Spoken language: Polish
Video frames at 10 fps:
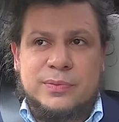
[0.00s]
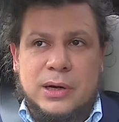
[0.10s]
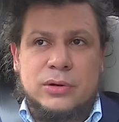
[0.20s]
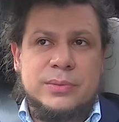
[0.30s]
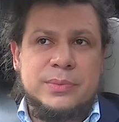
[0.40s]

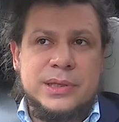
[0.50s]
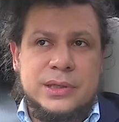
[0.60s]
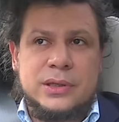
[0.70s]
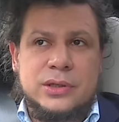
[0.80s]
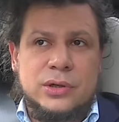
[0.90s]

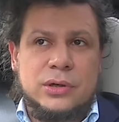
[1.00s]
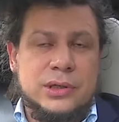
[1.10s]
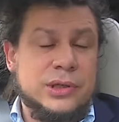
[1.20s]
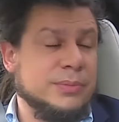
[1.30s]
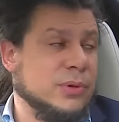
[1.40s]
paraolimpijskich
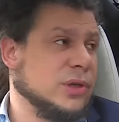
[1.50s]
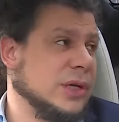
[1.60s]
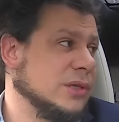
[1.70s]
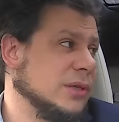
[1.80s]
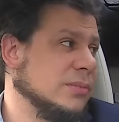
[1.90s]
ciągle się
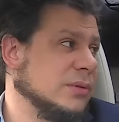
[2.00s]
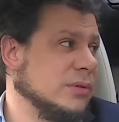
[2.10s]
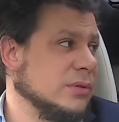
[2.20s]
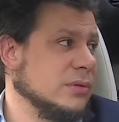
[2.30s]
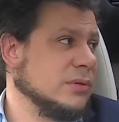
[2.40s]
poszerza,
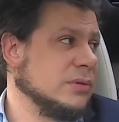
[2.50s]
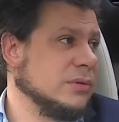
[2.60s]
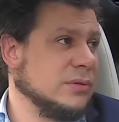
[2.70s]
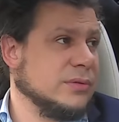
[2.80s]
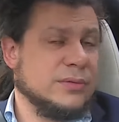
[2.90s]
bo
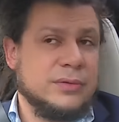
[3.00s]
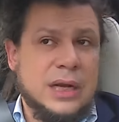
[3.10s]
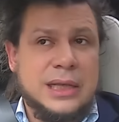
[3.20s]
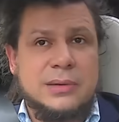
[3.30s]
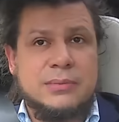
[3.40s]
y,
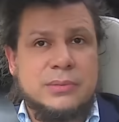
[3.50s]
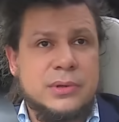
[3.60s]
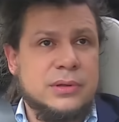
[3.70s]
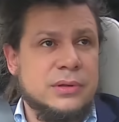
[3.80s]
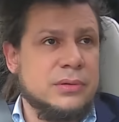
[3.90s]
latem
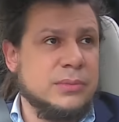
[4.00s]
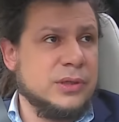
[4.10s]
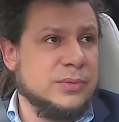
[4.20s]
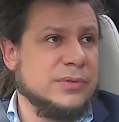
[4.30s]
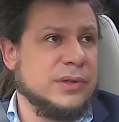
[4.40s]
mamy,
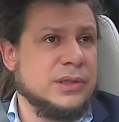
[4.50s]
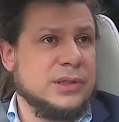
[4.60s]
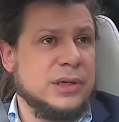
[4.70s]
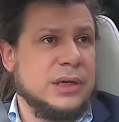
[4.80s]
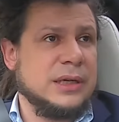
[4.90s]
mieliśmy
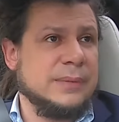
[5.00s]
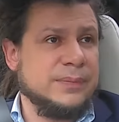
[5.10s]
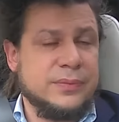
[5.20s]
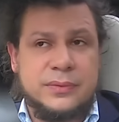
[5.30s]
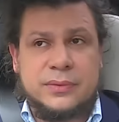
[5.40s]

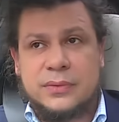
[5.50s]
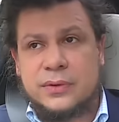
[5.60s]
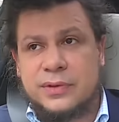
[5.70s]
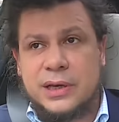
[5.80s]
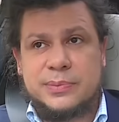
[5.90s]

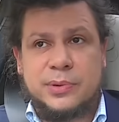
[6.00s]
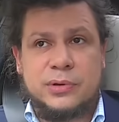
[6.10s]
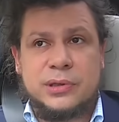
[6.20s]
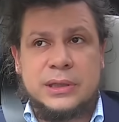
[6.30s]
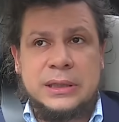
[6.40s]
22
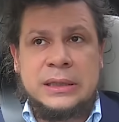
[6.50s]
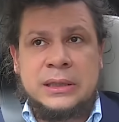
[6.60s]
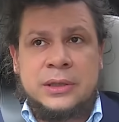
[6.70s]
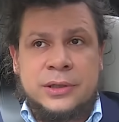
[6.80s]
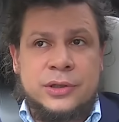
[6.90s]
sporty,
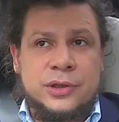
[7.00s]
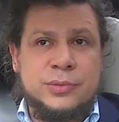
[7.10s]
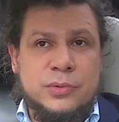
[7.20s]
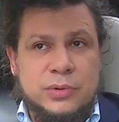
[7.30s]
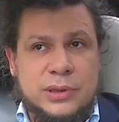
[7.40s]

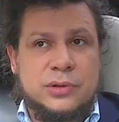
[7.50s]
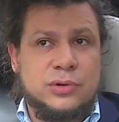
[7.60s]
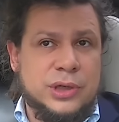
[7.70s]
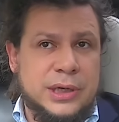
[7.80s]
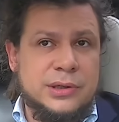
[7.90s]
zimą jest
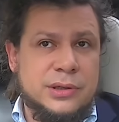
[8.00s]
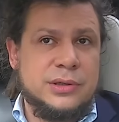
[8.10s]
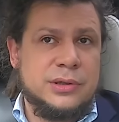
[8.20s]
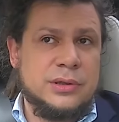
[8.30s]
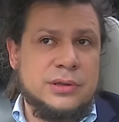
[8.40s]
to
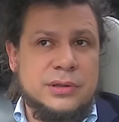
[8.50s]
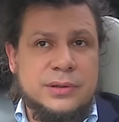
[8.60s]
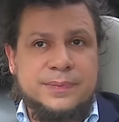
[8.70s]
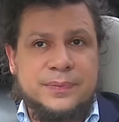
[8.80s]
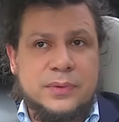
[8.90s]
6 y,
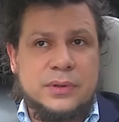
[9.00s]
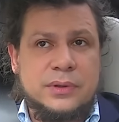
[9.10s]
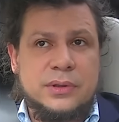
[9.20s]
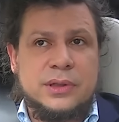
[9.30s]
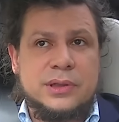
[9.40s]

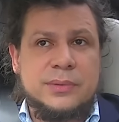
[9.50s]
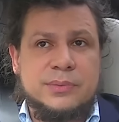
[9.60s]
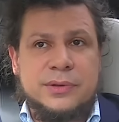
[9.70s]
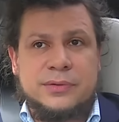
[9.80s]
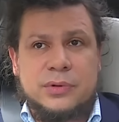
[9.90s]
y,
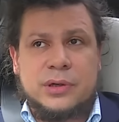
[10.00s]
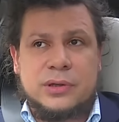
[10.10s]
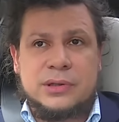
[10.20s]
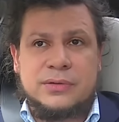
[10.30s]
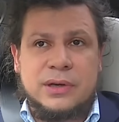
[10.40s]
dyscyplin, w których
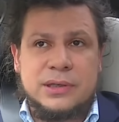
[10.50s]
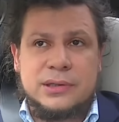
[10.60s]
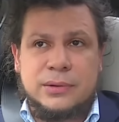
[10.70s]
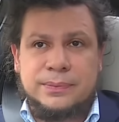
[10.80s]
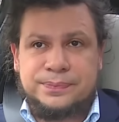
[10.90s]
rozgrywane
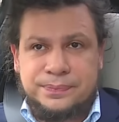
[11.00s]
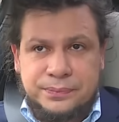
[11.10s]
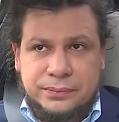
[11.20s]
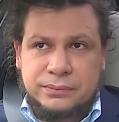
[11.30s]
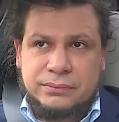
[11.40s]
są
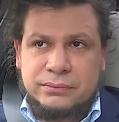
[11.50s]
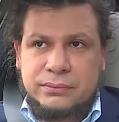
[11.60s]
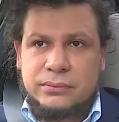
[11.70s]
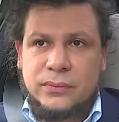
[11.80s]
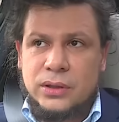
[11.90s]

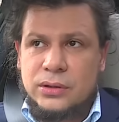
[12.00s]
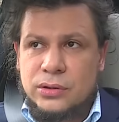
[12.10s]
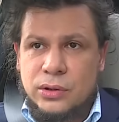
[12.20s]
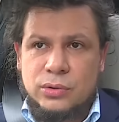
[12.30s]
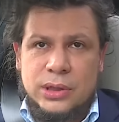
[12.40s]

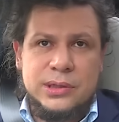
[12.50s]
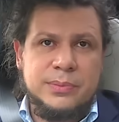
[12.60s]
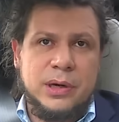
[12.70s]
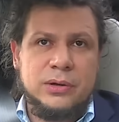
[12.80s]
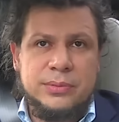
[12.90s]

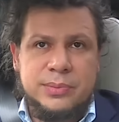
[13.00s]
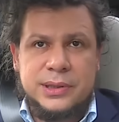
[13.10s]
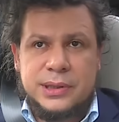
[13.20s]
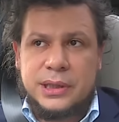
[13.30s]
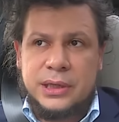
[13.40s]
konkurencje
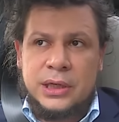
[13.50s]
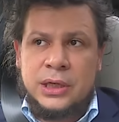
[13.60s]
paralimpijskie. A są jakieś